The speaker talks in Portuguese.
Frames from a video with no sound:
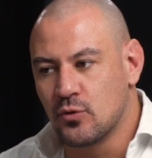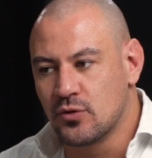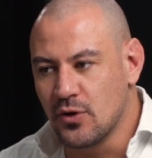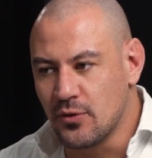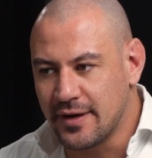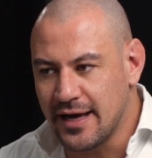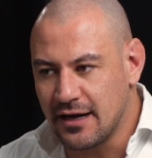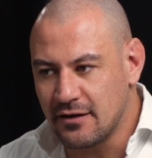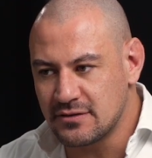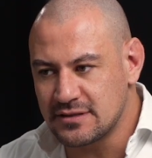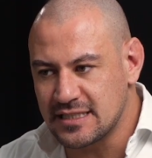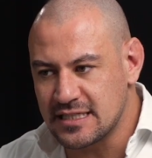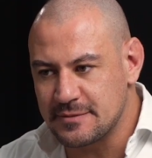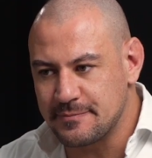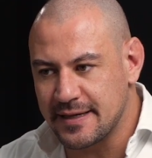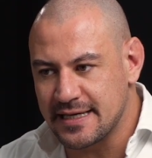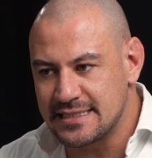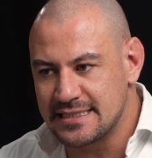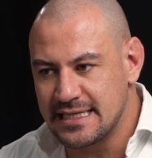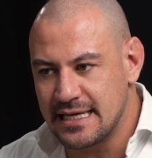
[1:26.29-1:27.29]
o que eu quero que vocês
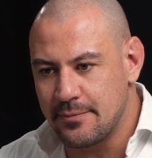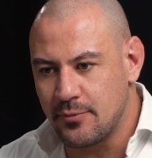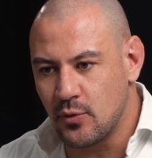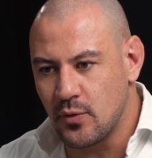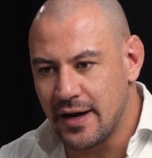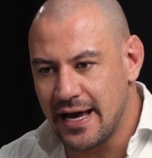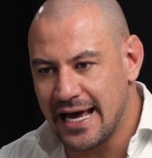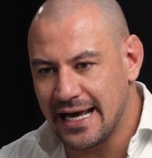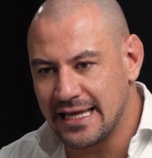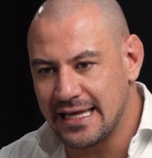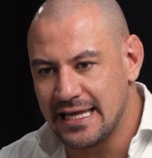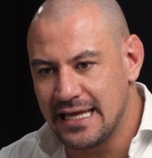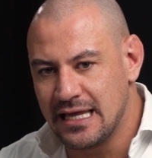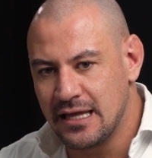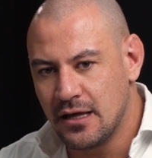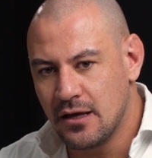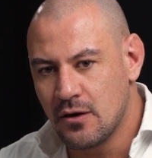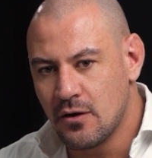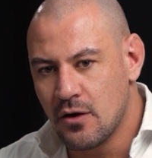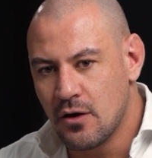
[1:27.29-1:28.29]
percebam é
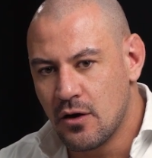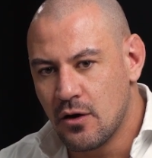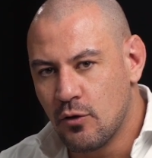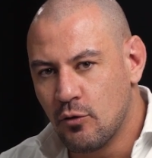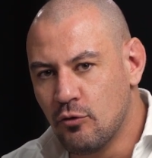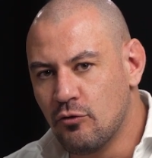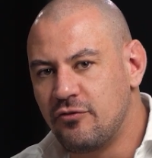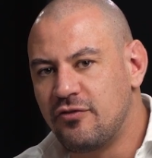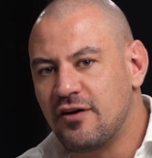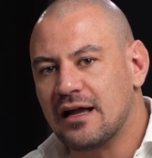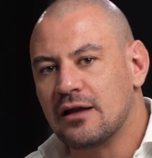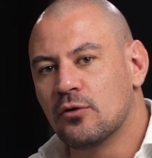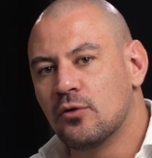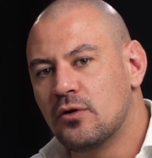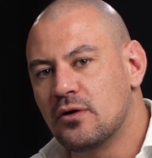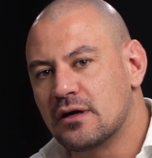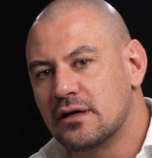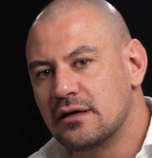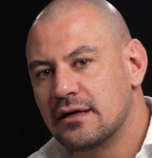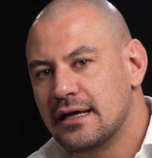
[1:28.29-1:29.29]
que o
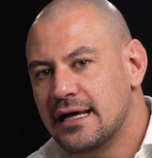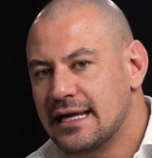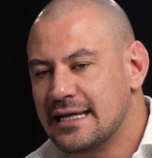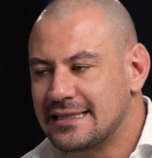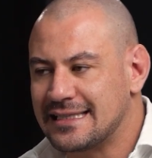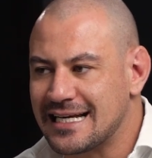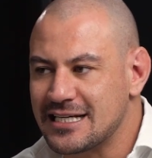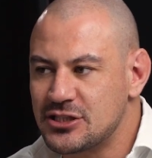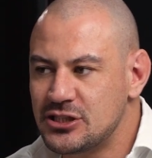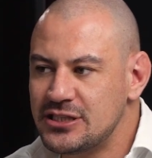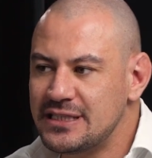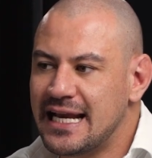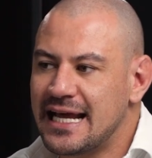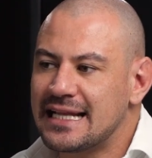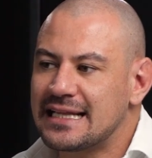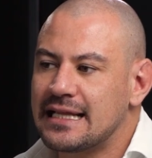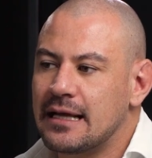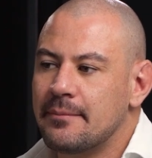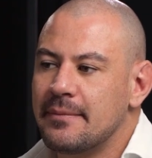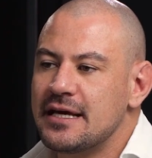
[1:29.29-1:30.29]
valor, ele está
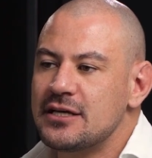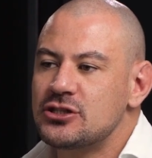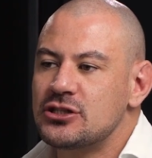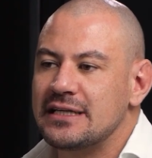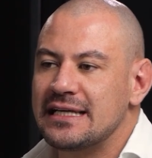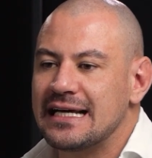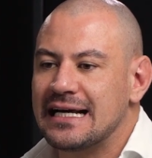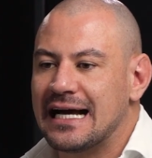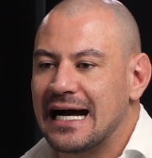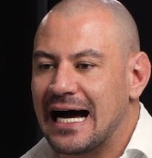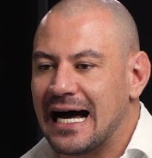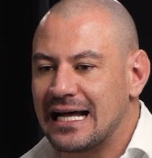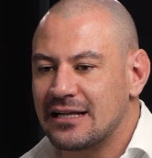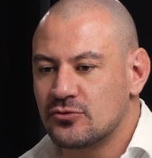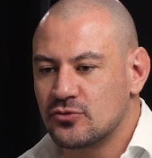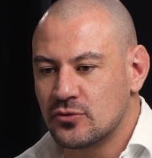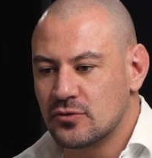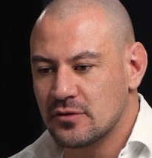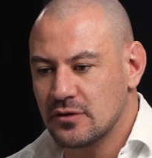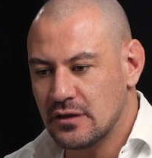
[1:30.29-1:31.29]
diretamente
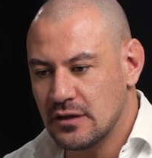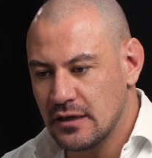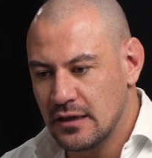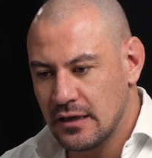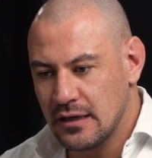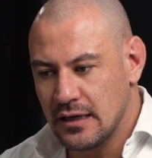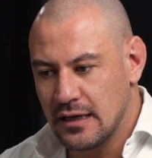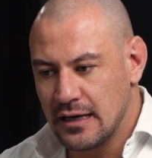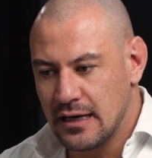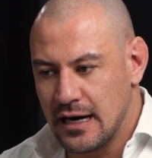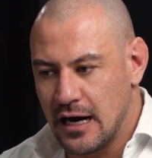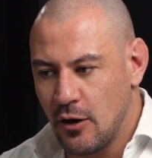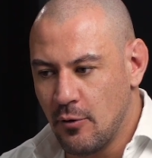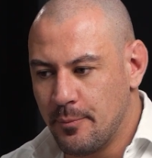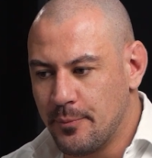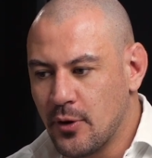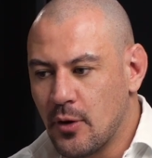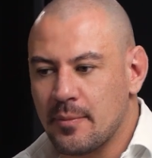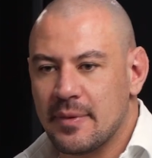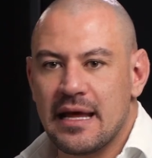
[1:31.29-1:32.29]
ligado ao
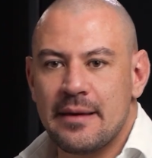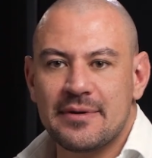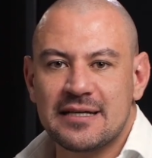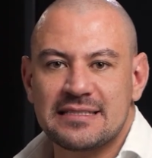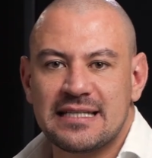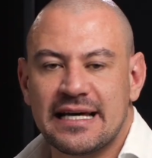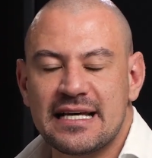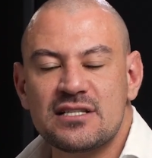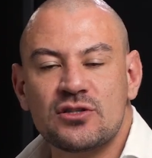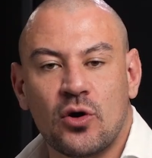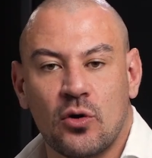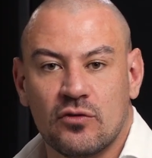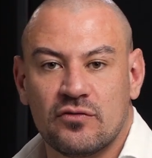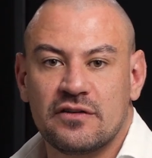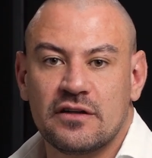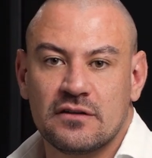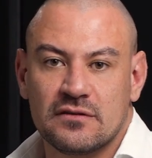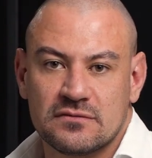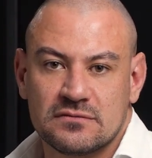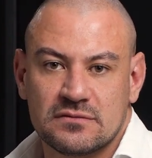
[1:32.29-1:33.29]
problema que você
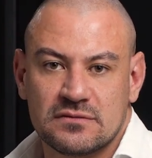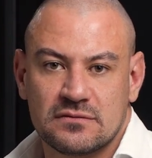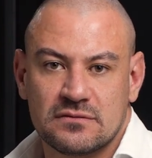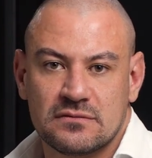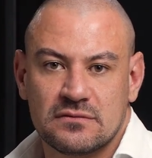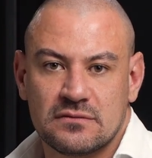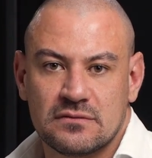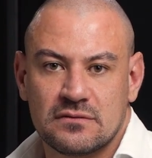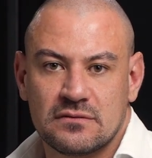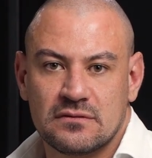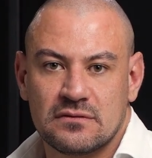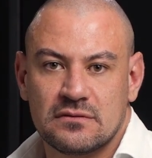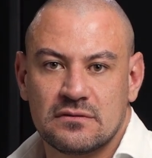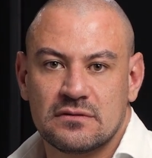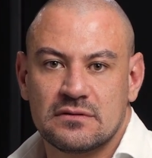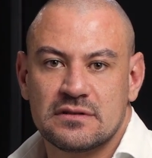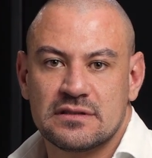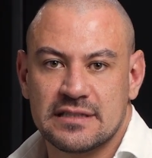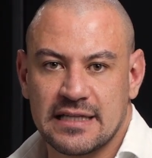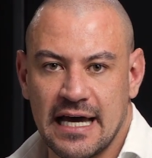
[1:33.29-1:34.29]
resolve.
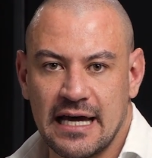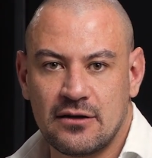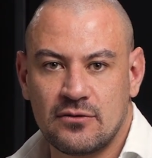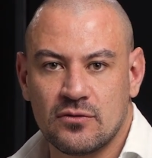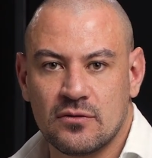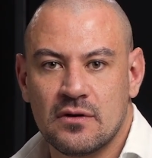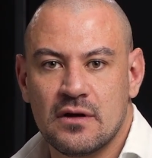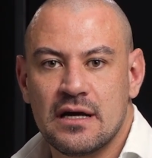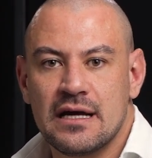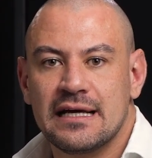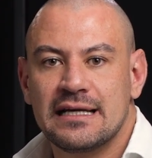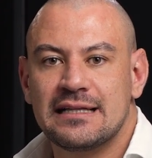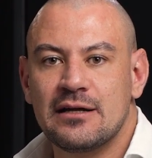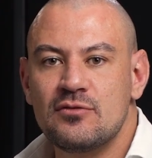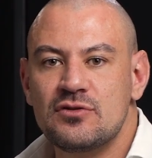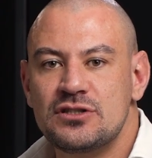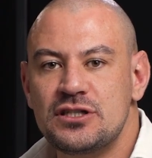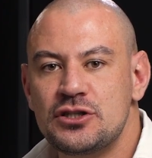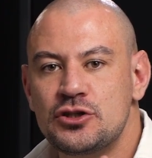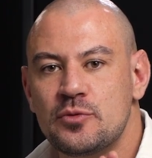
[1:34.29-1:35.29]
Certo?
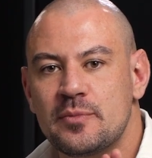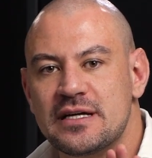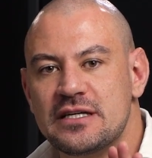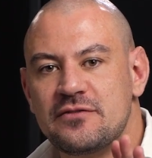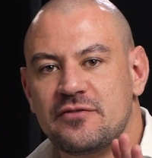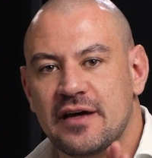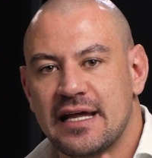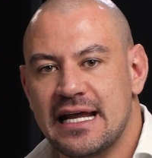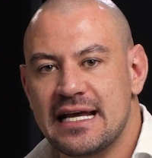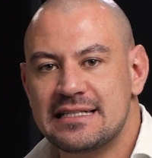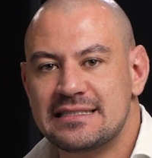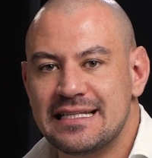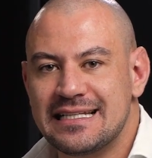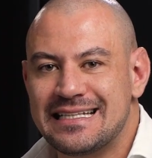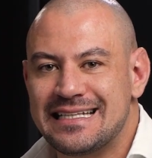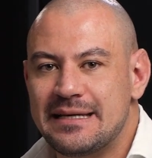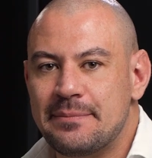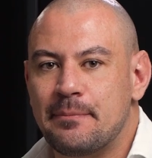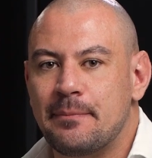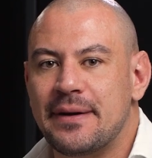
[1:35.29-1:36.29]
Então existe uma diferença
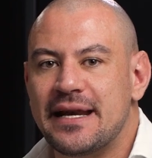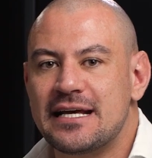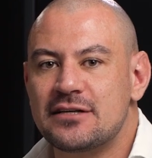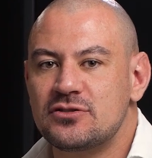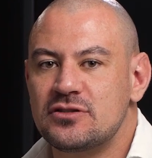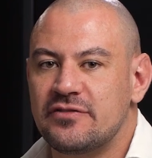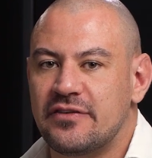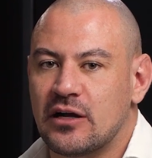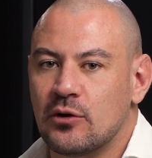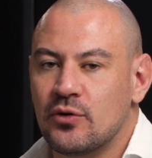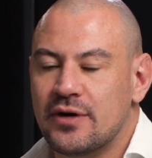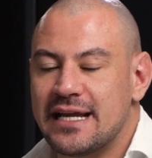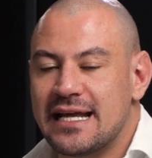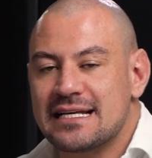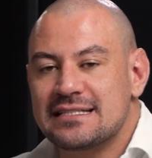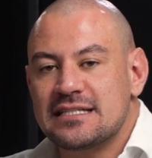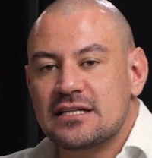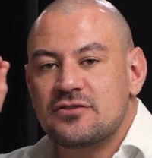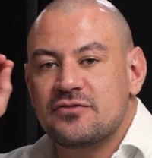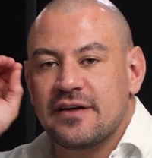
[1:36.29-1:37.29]
entre preço e valor e
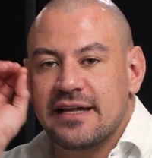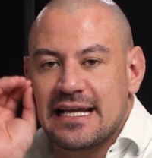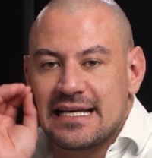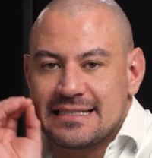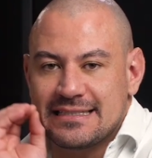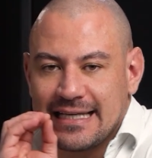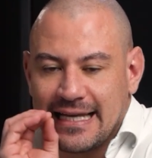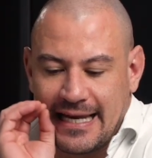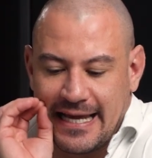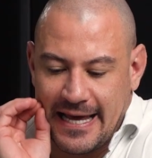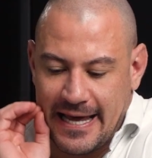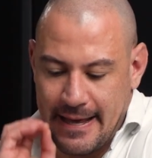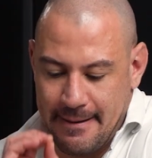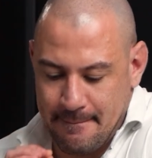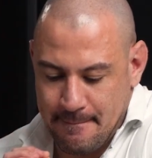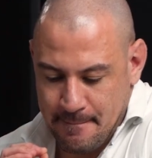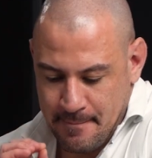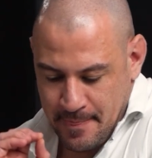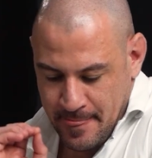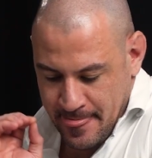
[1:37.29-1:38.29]
essa diferença ela
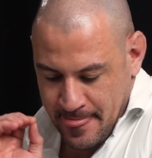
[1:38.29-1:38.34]
é